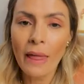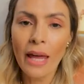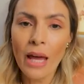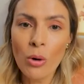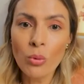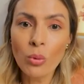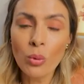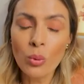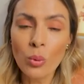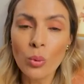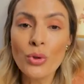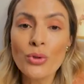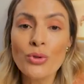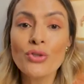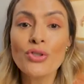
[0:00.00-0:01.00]
É um
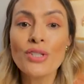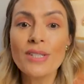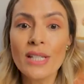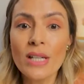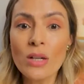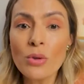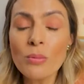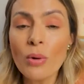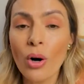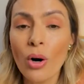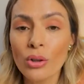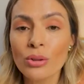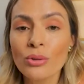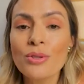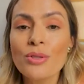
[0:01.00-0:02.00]
curso de cinco
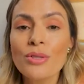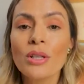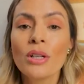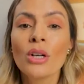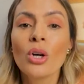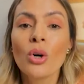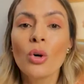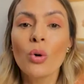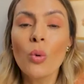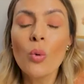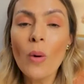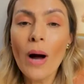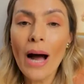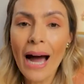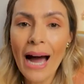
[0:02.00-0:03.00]
módulos
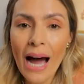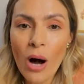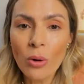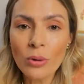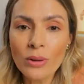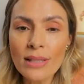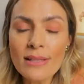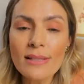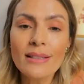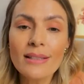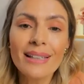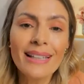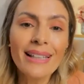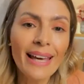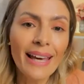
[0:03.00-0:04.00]
com aulas
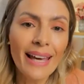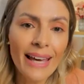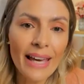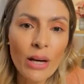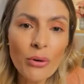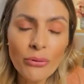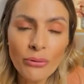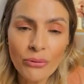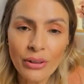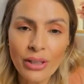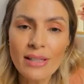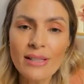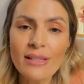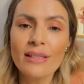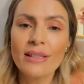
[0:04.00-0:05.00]
que eu
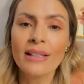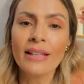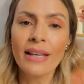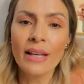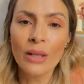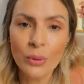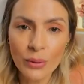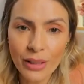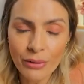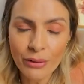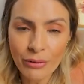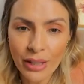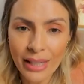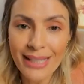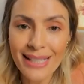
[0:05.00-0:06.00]
fiz, que eu
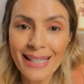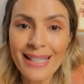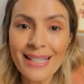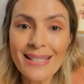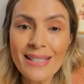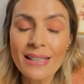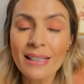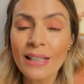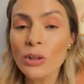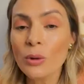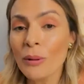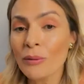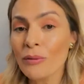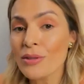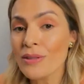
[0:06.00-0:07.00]
gravei, ensinando
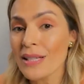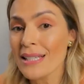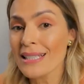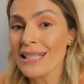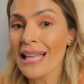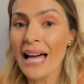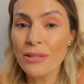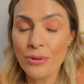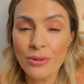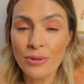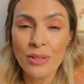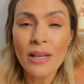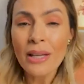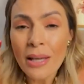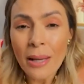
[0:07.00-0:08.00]
para vocês
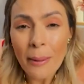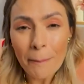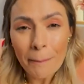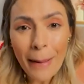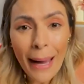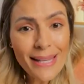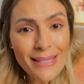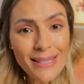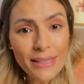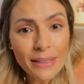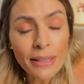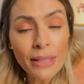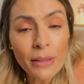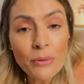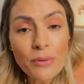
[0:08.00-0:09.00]
laços
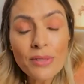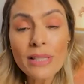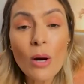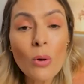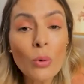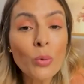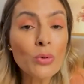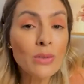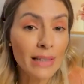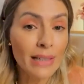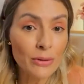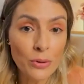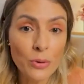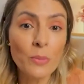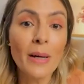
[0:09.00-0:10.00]
basiquinhos e alguns
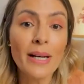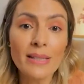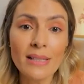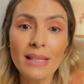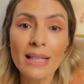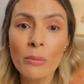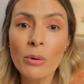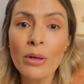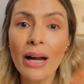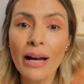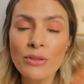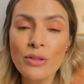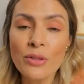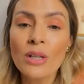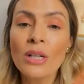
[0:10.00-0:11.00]
laços mais
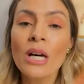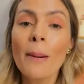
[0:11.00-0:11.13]
elaborados,